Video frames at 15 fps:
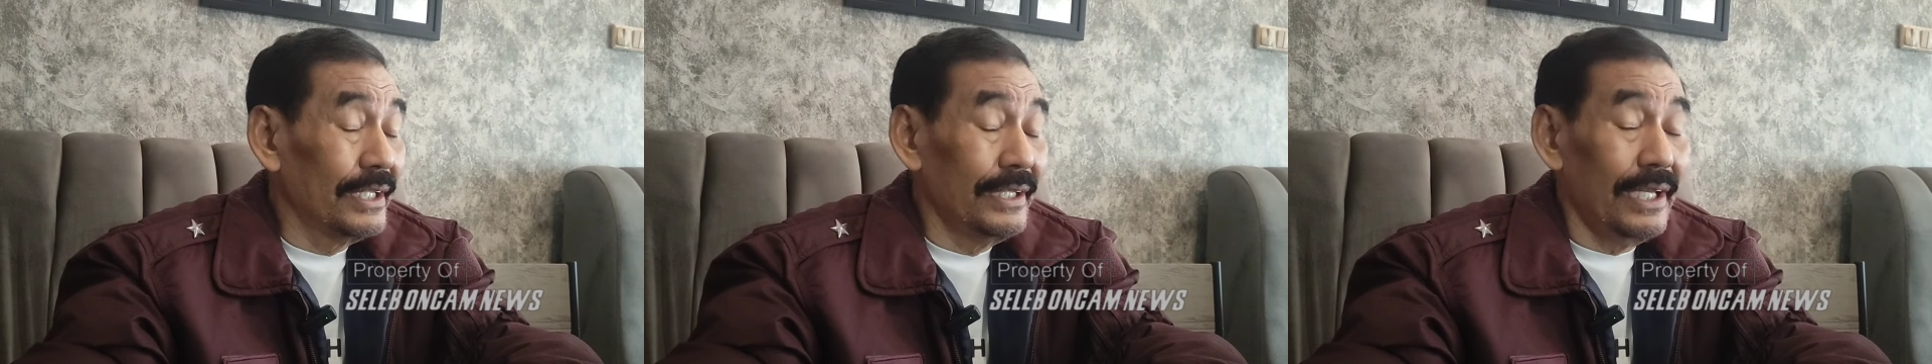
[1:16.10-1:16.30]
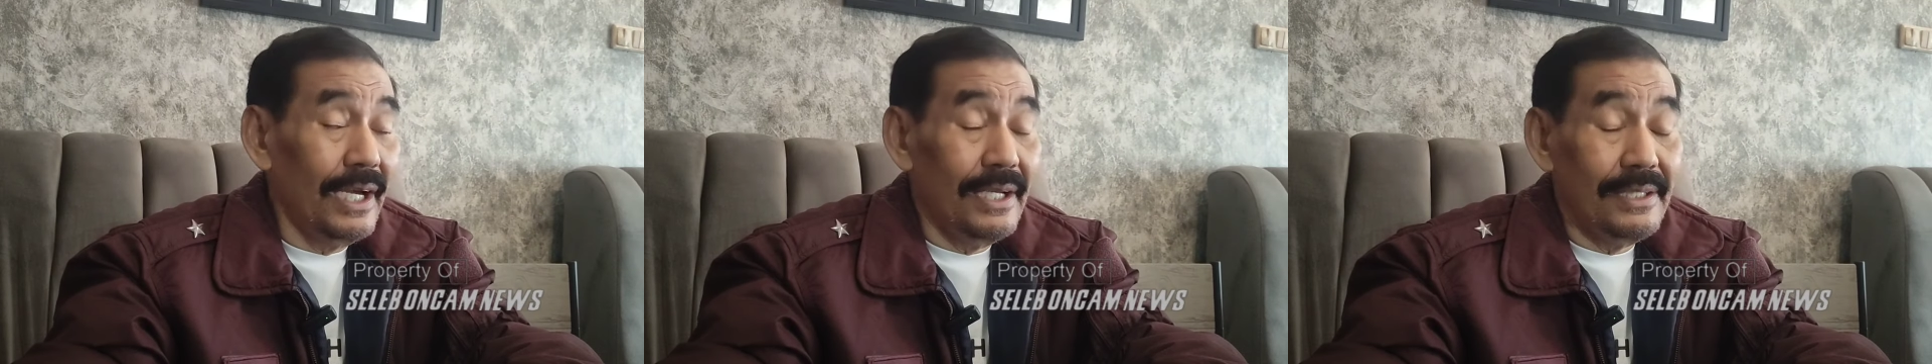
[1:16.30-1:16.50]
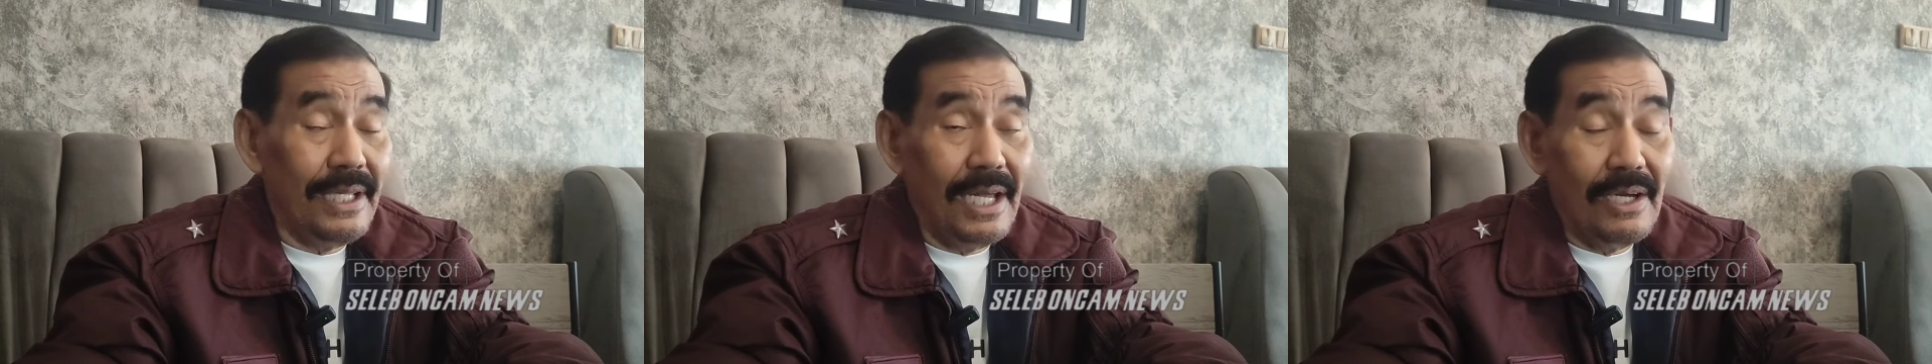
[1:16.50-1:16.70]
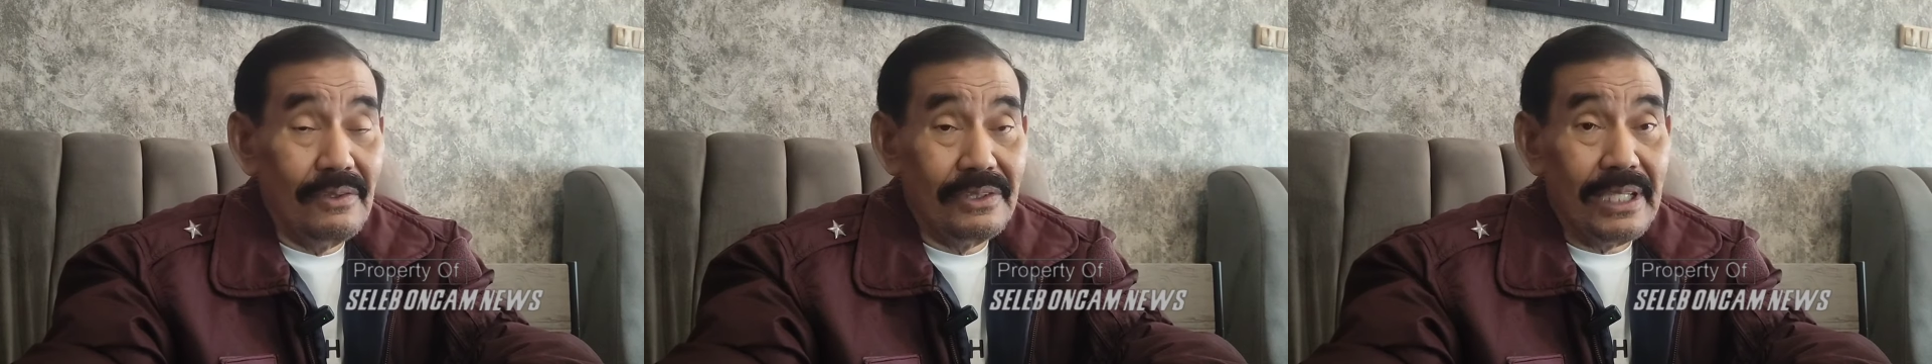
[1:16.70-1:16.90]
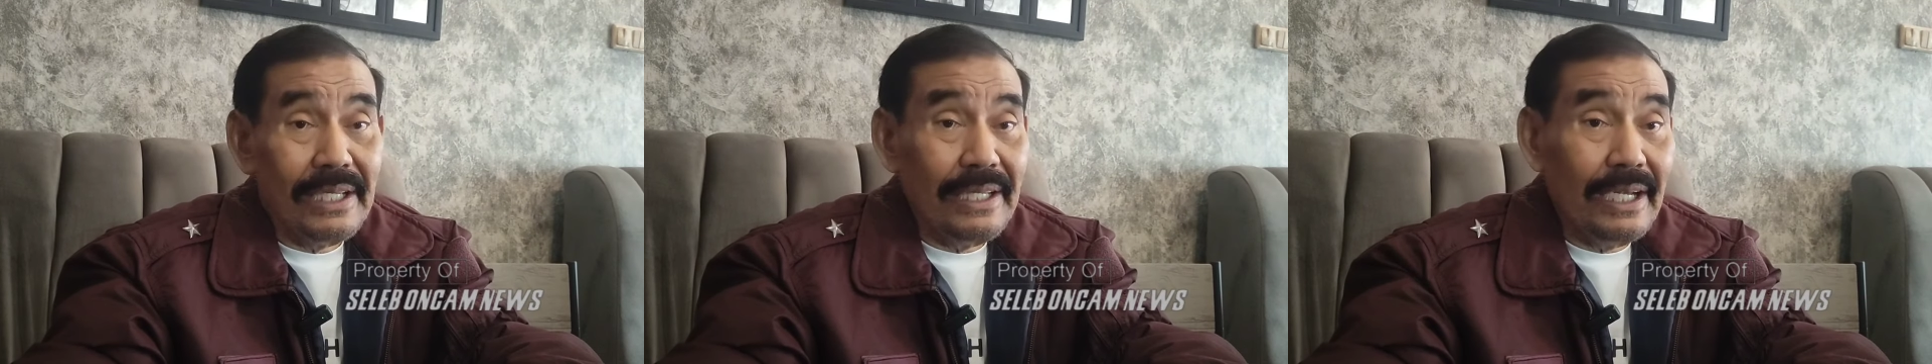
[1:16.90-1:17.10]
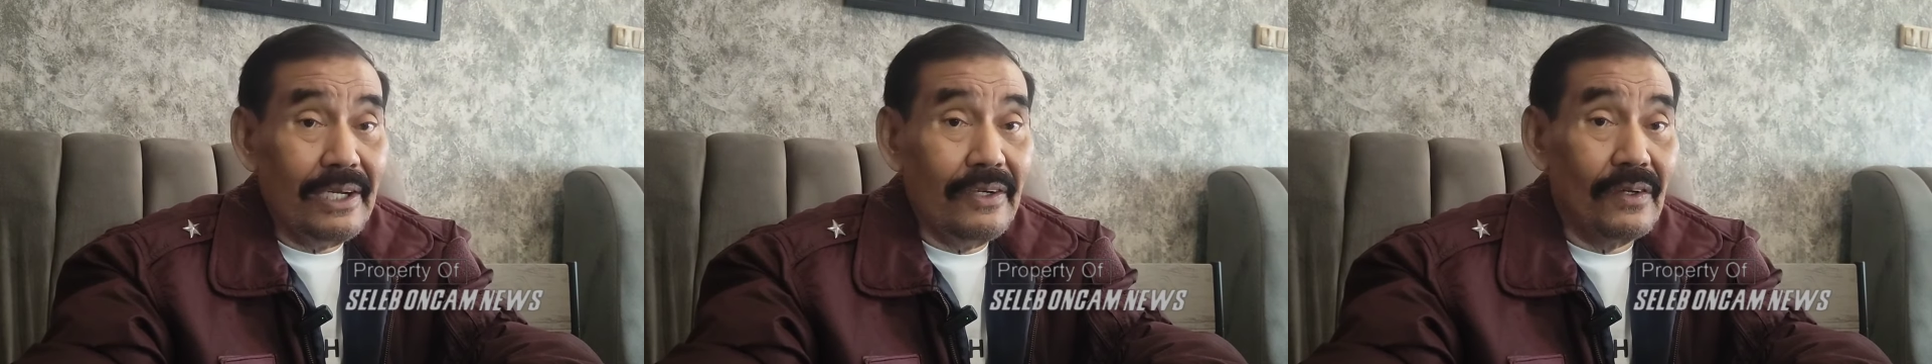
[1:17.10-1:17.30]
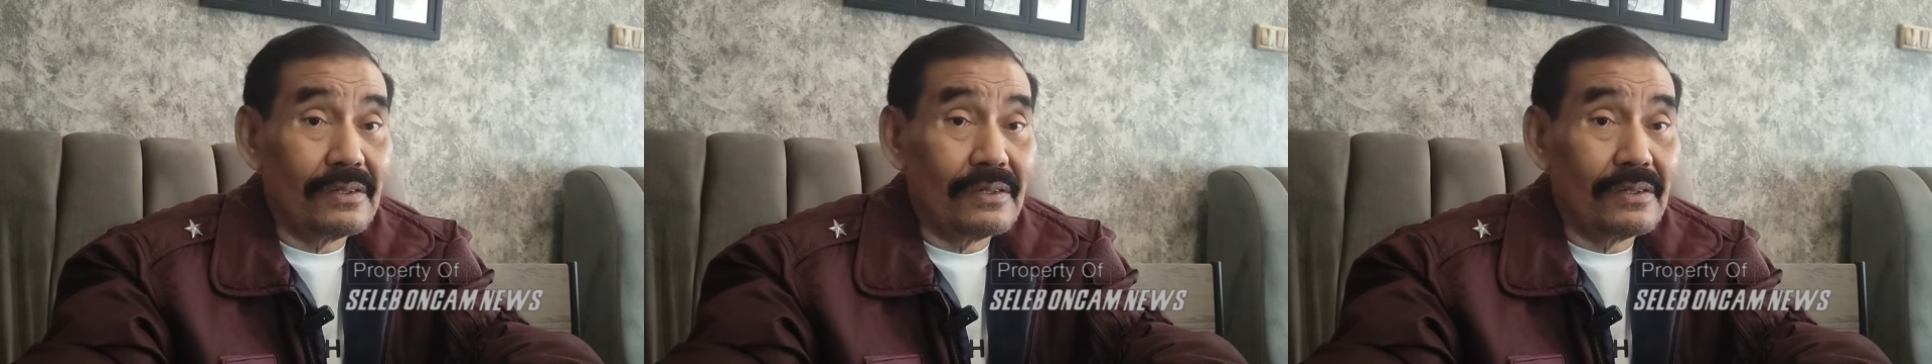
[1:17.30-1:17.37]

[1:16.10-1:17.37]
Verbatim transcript: kita nggak tahu. Tanya ke